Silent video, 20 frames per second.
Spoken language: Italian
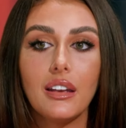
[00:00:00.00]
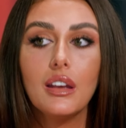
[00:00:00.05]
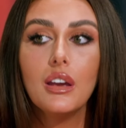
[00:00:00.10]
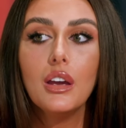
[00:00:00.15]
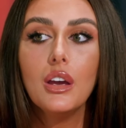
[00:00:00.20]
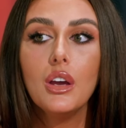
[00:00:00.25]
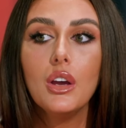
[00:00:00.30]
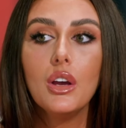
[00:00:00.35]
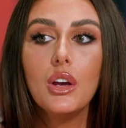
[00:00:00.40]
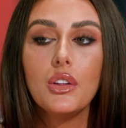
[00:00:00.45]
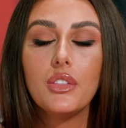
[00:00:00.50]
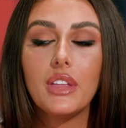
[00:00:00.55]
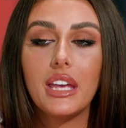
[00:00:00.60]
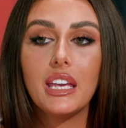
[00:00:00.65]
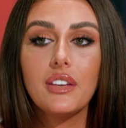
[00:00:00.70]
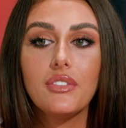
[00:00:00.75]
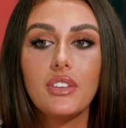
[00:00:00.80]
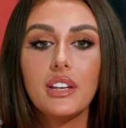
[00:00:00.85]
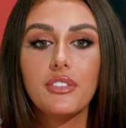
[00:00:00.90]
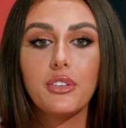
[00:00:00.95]
Se
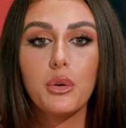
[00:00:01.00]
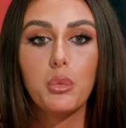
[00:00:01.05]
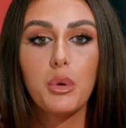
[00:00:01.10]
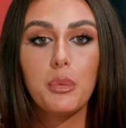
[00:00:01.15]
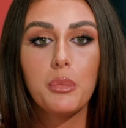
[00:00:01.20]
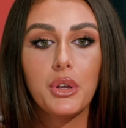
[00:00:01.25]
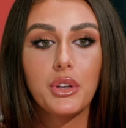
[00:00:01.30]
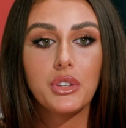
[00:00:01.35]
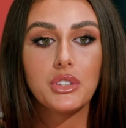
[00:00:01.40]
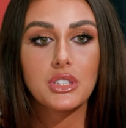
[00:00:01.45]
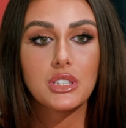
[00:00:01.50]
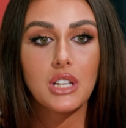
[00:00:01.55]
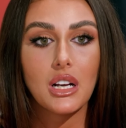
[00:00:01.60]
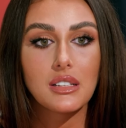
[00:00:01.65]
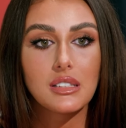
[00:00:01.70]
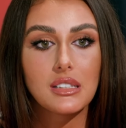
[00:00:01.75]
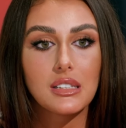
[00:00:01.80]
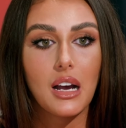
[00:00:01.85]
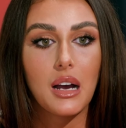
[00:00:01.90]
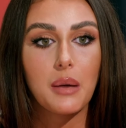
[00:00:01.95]
anche qualcuna si
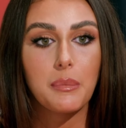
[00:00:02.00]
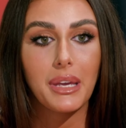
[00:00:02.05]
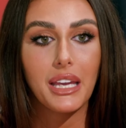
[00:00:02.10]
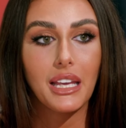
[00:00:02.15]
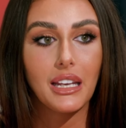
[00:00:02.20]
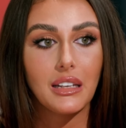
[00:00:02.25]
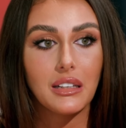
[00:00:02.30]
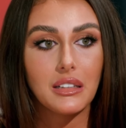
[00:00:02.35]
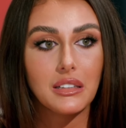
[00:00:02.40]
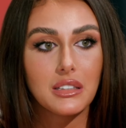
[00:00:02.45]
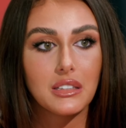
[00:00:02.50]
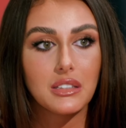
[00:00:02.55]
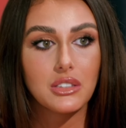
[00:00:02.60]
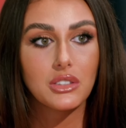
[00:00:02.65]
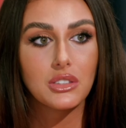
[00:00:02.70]
facesse sì, avanti...